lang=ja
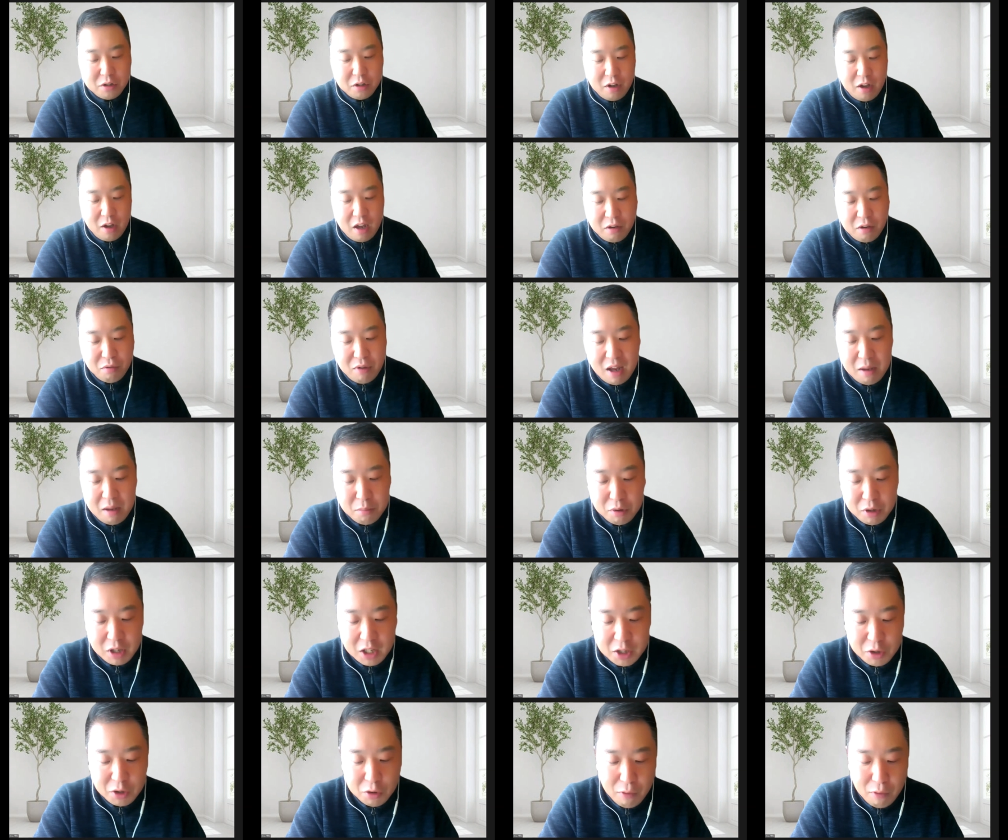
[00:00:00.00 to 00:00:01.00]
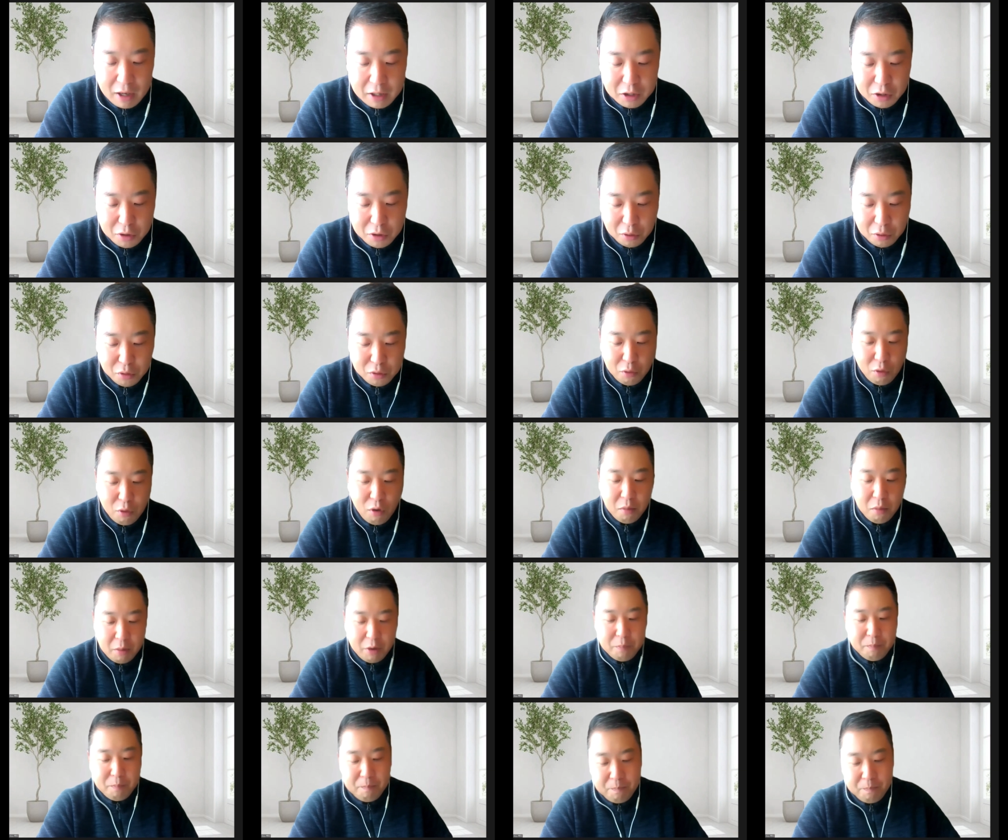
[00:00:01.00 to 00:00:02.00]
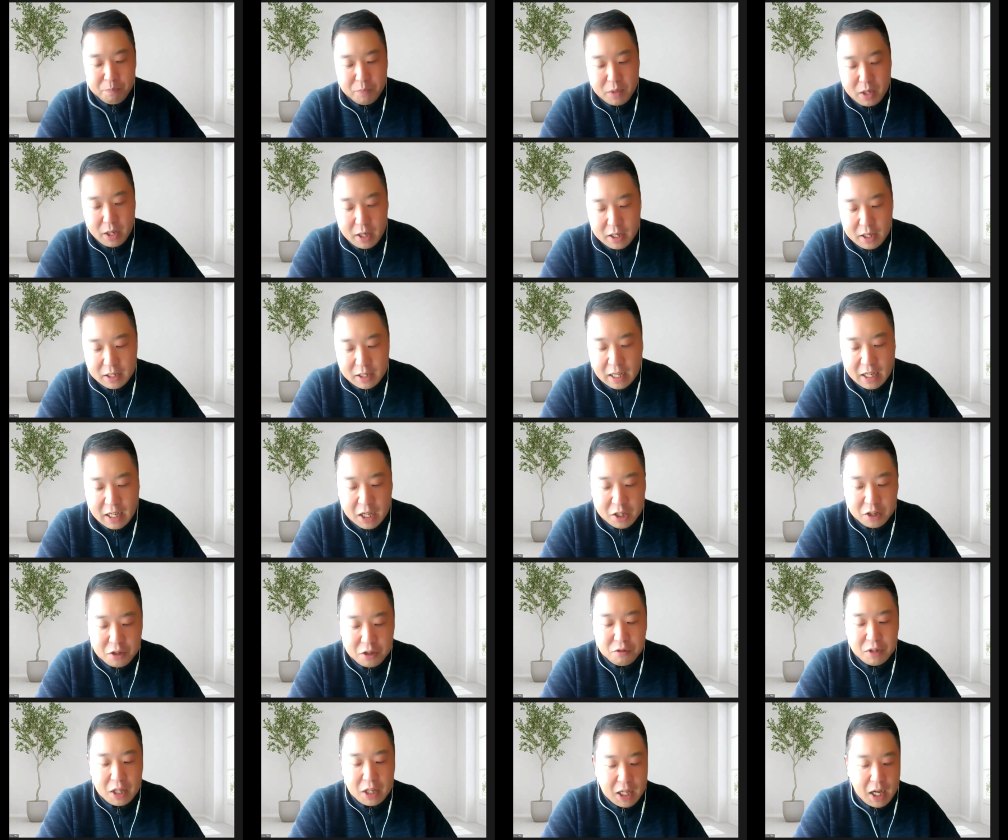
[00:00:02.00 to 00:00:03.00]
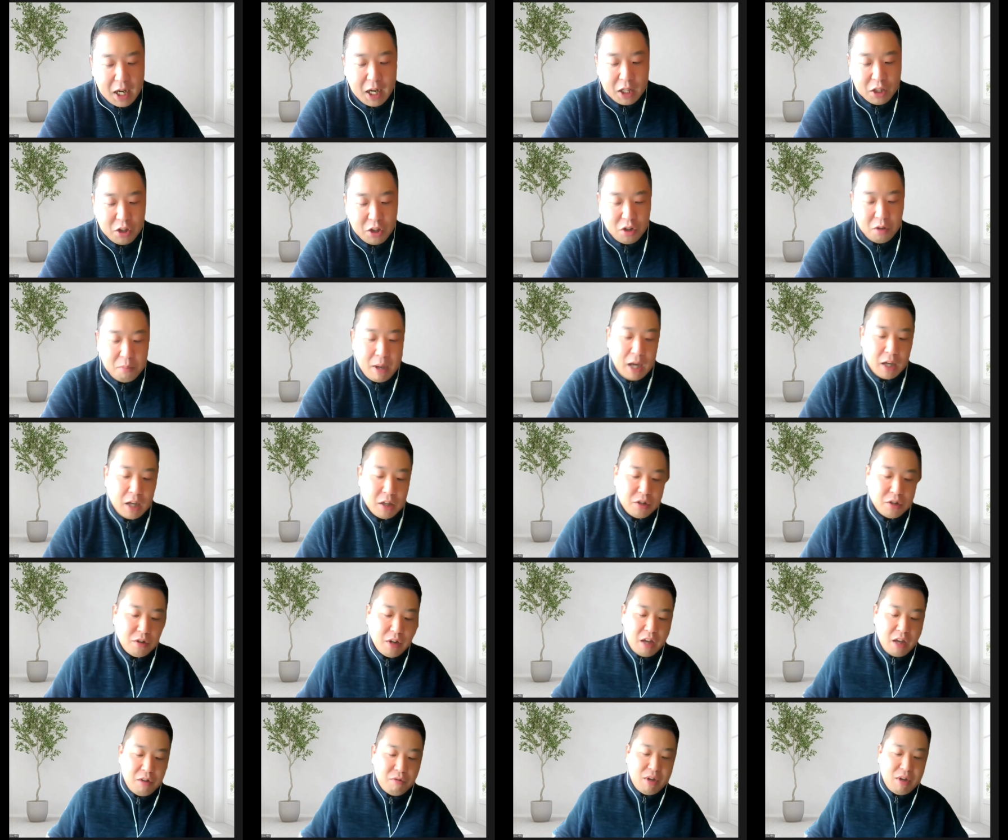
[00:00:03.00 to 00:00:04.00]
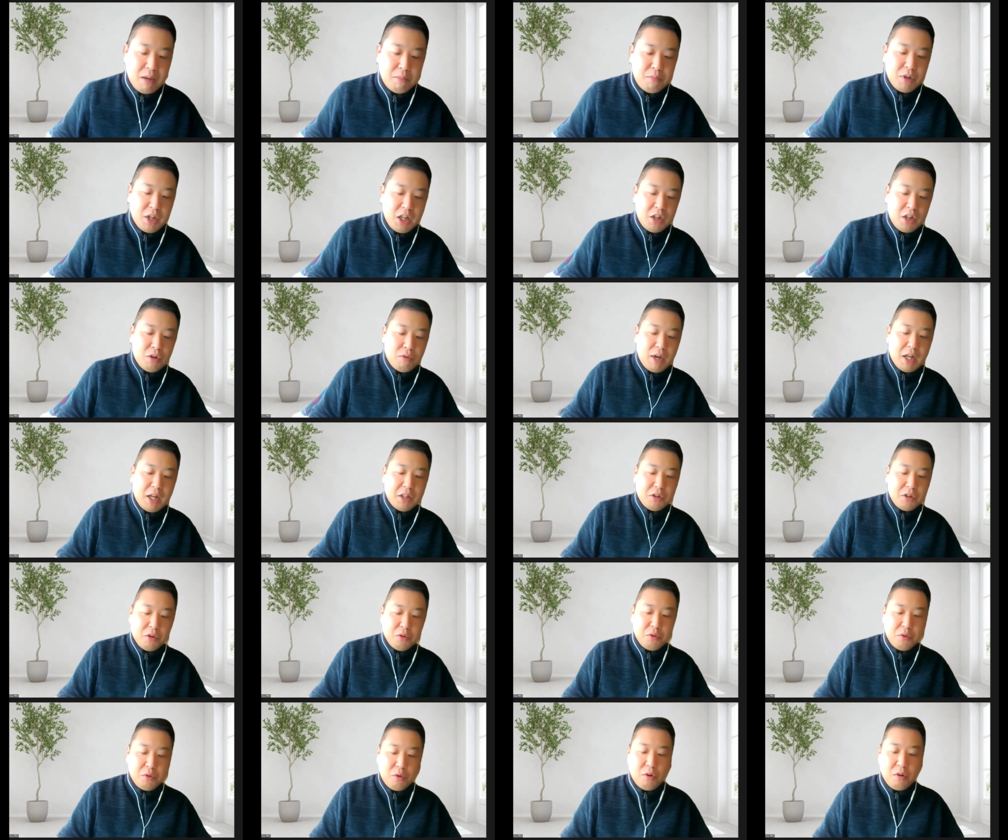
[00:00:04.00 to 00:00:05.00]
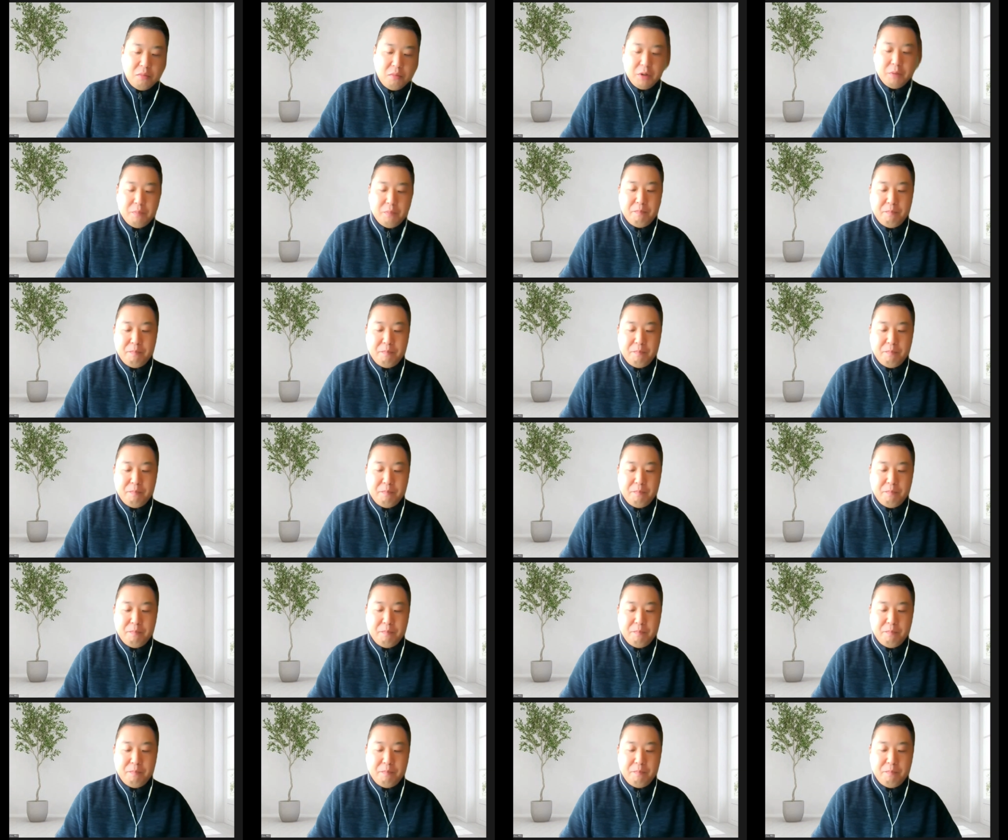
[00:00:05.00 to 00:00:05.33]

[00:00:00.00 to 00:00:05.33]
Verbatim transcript: f m i n o 1 .com 797-fm1-1.com